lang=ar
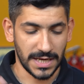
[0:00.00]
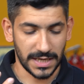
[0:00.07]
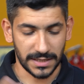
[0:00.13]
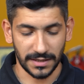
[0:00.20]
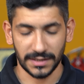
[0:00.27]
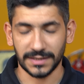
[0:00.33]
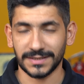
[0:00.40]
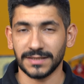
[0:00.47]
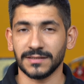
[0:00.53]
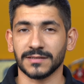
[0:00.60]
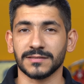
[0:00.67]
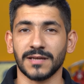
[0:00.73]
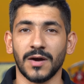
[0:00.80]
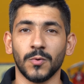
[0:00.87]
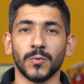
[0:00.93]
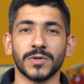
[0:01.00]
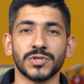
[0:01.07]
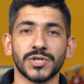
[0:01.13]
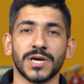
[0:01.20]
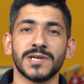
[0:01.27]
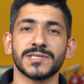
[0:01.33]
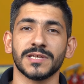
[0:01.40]
هنا تقدر تحول
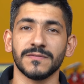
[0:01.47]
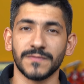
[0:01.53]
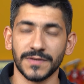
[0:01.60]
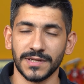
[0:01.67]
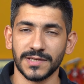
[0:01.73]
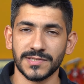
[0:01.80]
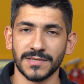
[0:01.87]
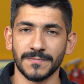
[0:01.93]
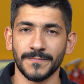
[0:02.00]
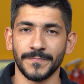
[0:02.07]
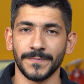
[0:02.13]
جهاز انفينكس